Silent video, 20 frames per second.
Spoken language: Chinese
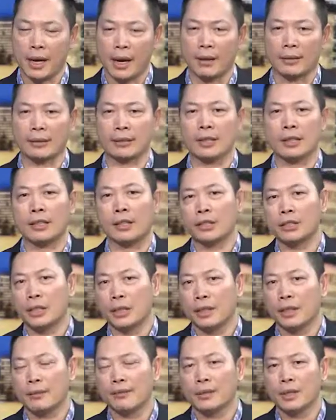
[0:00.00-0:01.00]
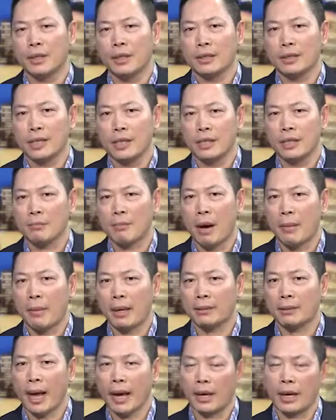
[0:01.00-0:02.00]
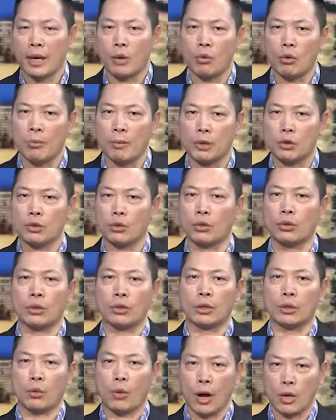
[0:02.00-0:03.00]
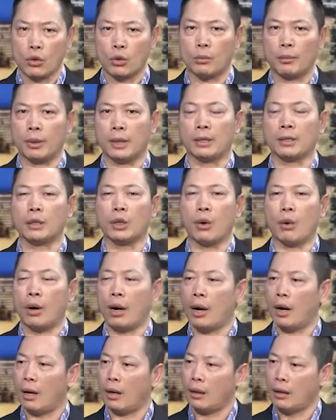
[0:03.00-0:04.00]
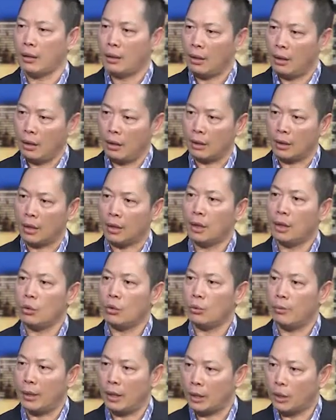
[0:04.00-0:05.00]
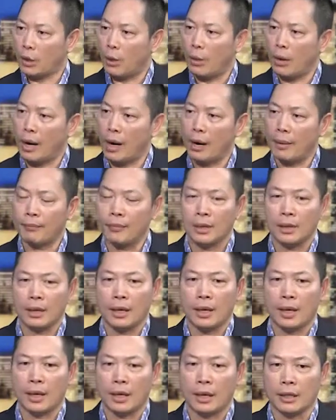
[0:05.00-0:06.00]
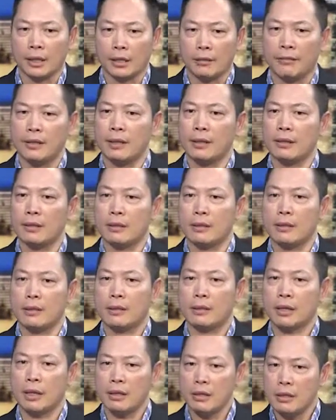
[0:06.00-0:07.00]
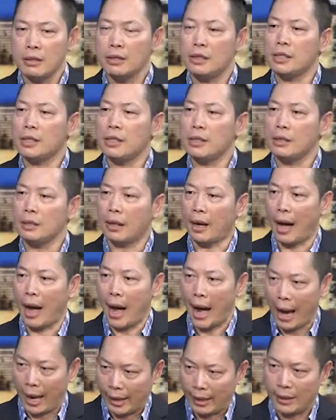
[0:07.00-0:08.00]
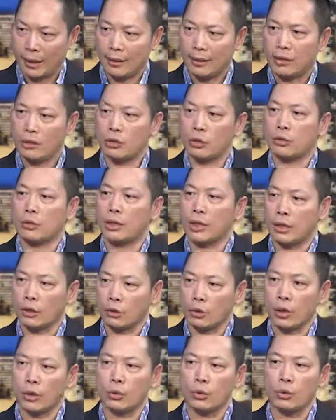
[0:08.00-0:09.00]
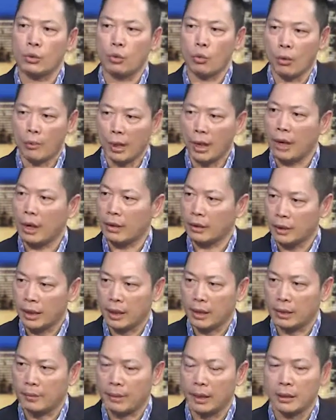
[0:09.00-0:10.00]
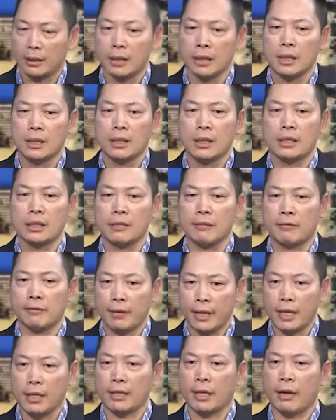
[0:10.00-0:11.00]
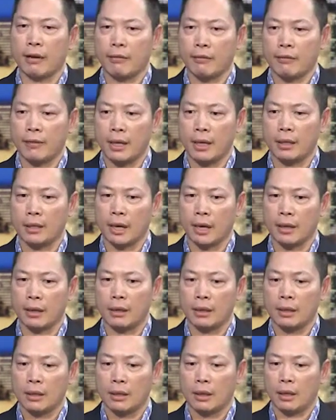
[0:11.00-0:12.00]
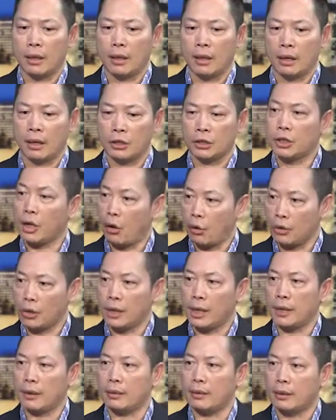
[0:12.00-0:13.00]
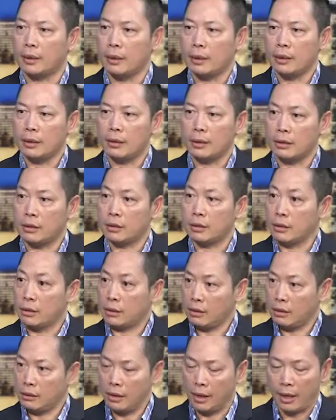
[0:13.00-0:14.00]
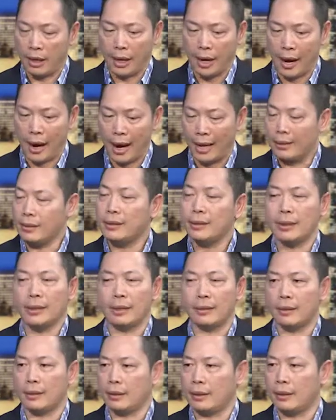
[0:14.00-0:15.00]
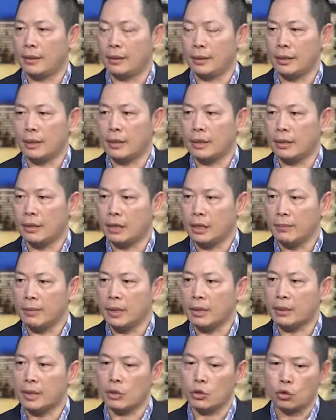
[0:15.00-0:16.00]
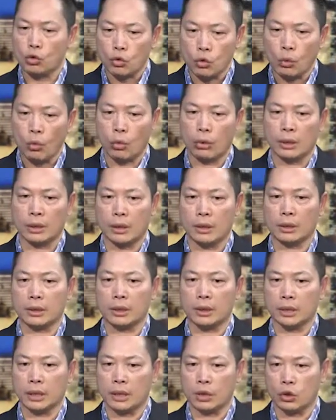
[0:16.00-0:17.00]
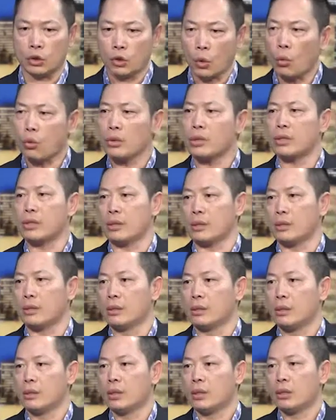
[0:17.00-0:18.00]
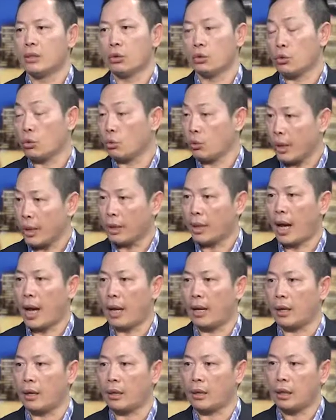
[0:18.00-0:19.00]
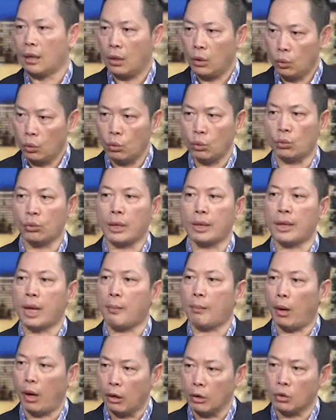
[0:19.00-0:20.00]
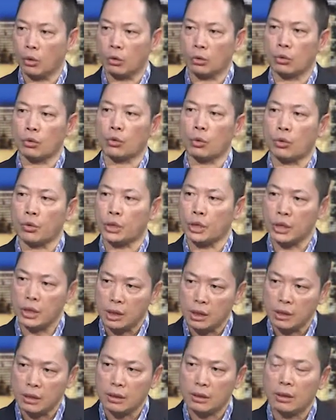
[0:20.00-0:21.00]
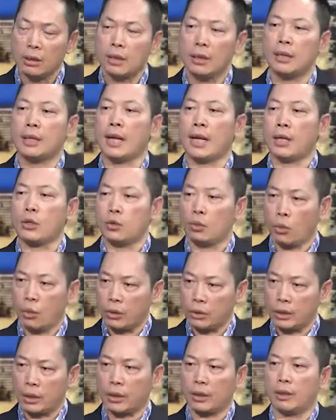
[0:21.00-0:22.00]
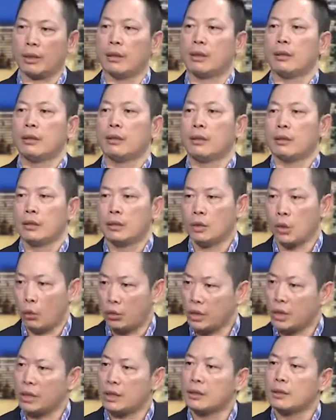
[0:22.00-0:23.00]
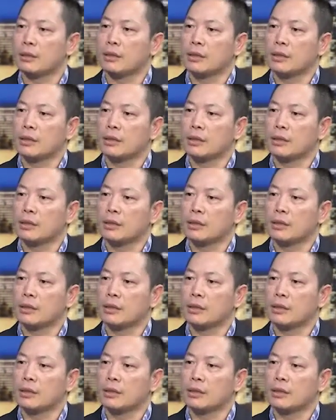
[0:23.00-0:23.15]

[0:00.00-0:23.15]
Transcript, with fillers: 样。呃，而且呢，其实妈妈带给我们所有的观众朋友啊，呃，客户朋友啊，呃，一份真心的爱，说这个对于我们行业里边是非常非常啊少见的。也罕见的一个，基本上做人的一个宗旨，嗯，就是对待客户、对待朋友都用心来做这个友情，